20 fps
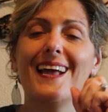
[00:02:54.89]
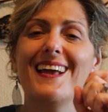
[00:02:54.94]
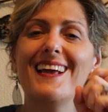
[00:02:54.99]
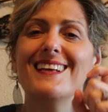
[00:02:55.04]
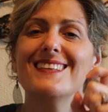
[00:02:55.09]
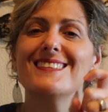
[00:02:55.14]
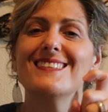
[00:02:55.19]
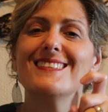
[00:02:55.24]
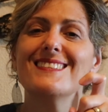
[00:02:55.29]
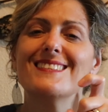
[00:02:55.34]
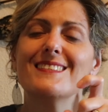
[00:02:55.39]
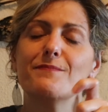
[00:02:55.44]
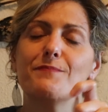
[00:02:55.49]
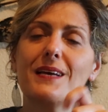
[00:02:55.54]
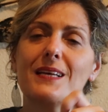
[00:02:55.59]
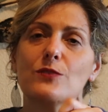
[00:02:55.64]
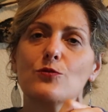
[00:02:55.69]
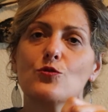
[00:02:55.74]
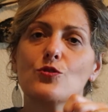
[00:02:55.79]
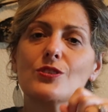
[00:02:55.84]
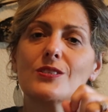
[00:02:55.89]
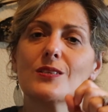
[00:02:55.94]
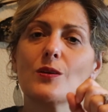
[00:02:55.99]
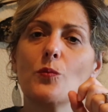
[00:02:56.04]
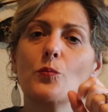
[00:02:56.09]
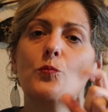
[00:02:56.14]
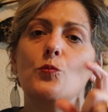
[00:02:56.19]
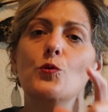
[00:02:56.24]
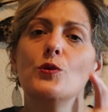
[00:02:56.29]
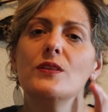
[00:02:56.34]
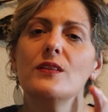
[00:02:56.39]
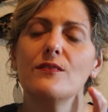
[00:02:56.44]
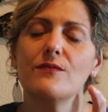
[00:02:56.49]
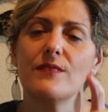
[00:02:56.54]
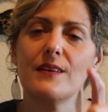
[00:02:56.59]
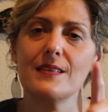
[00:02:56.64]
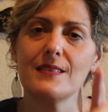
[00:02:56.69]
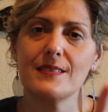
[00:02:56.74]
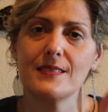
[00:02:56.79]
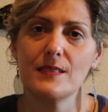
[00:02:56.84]
Esses métodos são muito
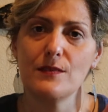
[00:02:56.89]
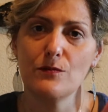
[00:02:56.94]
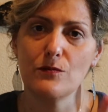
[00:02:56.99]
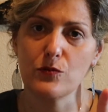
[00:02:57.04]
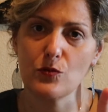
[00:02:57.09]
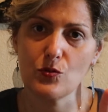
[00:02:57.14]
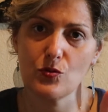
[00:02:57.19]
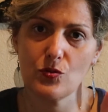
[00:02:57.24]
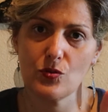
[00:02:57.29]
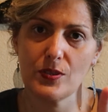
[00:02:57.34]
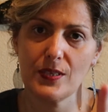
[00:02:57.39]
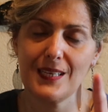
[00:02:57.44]
invasivos,